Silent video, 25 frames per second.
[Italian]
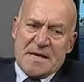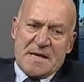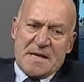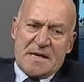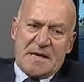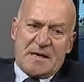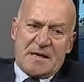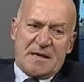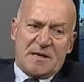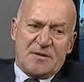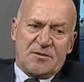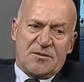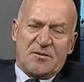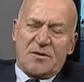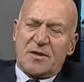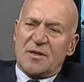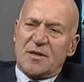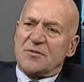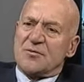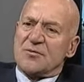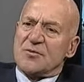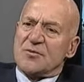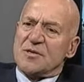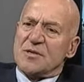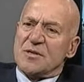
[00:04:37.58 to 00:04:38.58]
e credo che
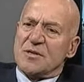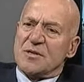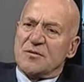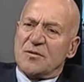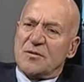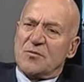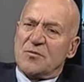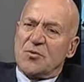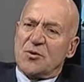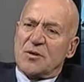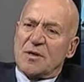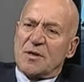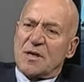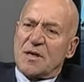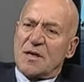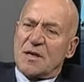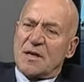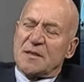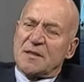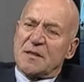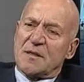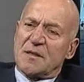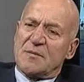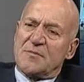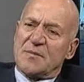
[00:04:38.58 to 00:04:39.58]
non sia una buona
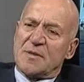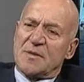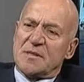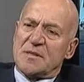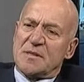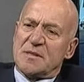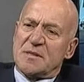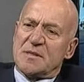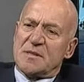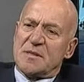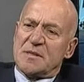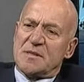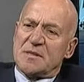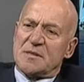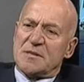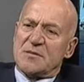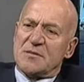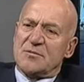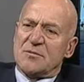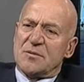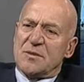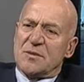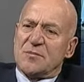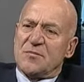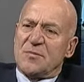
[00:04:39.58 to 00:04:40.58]
carta di
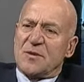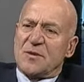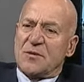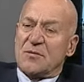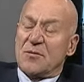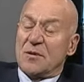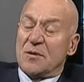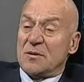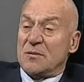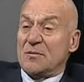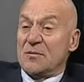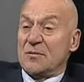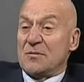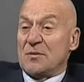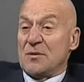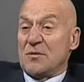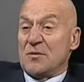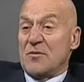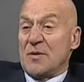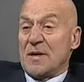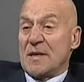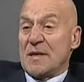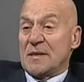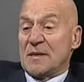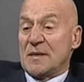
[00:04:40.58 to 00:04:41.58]
presentazione per quanto
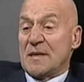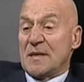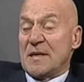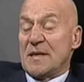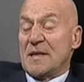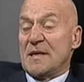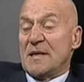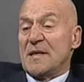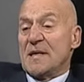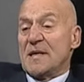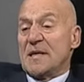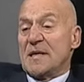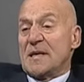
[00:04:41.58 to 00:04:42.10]
riguarda